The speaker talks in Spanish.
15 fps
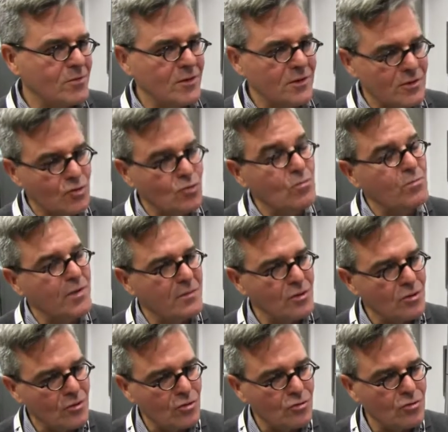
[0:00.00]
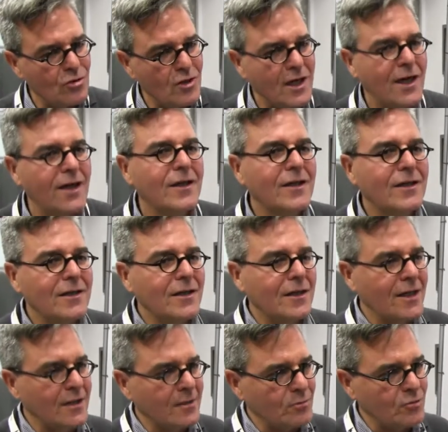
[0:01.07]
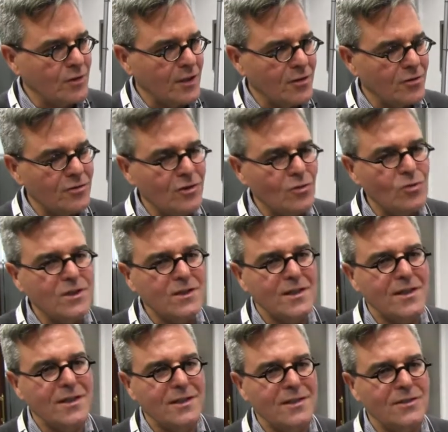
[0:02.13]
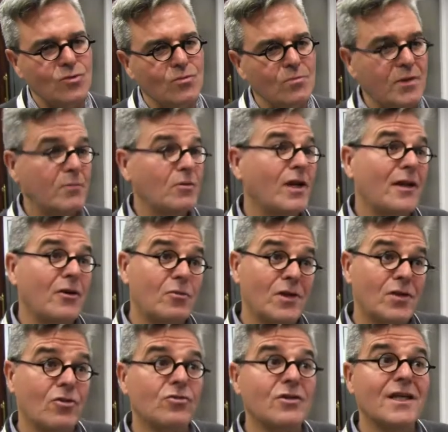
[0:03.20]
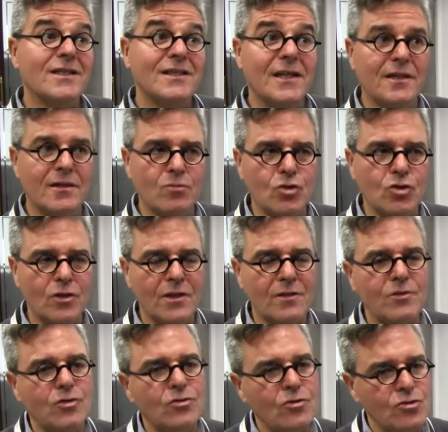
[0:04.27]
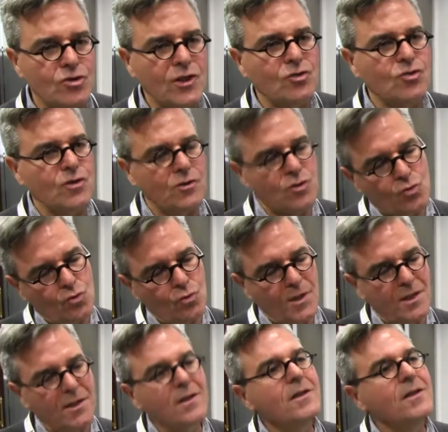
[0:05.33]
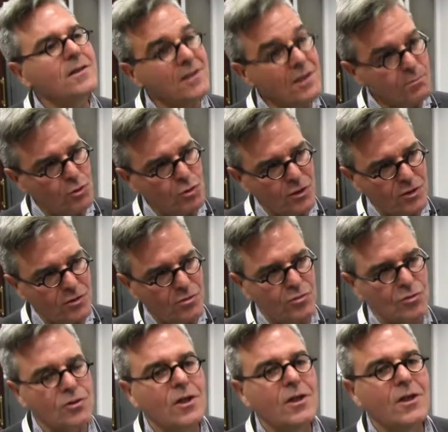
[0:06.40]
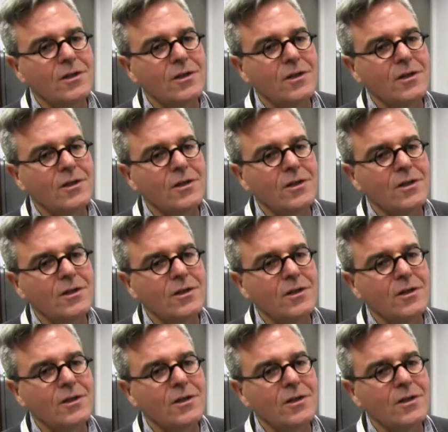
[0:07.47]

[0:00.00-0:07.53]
porque este es un premio que otorga la Diputación de Huesca y es un premio a la innovación digital en el mundo del libro y todos los años se descubren 10 proyectos.